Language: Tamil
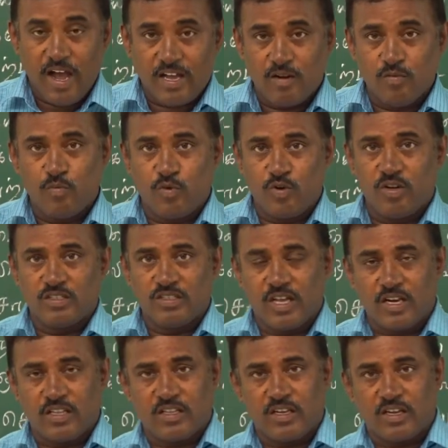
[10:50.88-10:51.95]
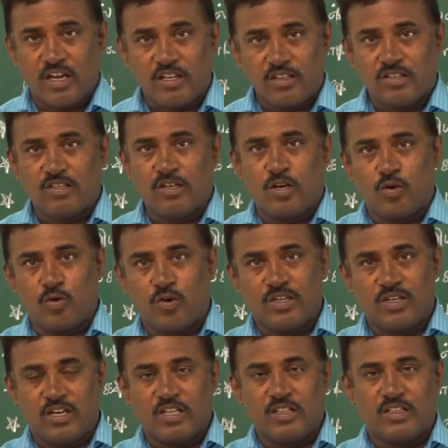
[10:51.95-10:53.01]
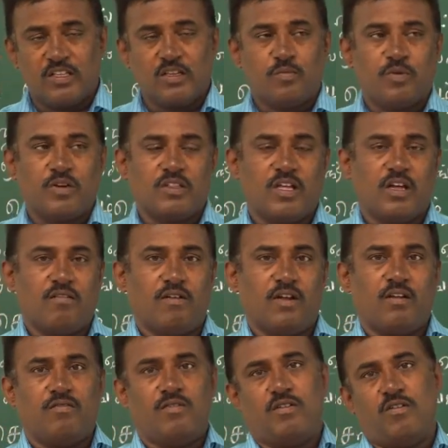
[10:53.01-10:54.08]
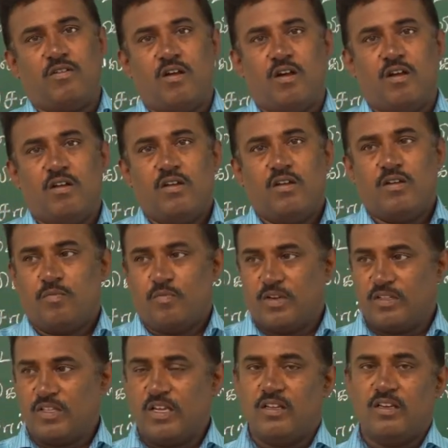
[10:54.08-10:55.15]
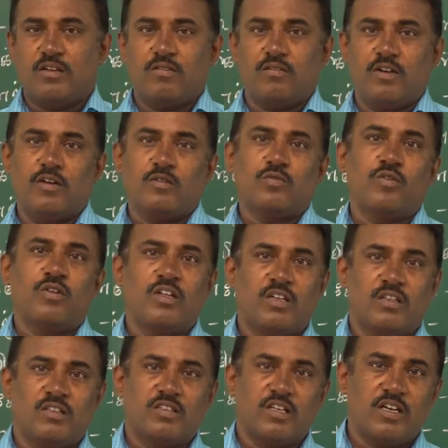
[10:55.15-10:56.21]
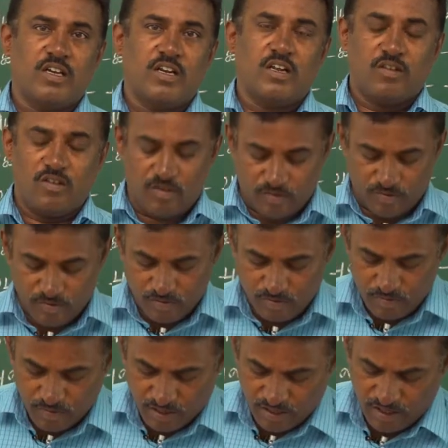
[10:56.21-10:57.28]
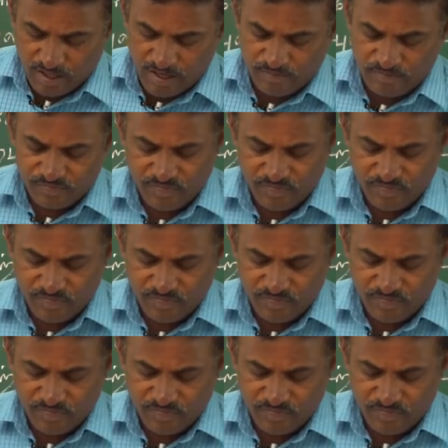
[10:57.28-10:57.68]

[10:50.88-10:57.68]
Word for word: அறம்பொருள் சார்ந்த கருத்து நிலையோடு இணைத்து இப்படித்தான் வாழ வேண்டும் இப்படித்தான் இருக்க வேண்டும் சொல்லிடுது சங்க இலக்கியம் பாருங்க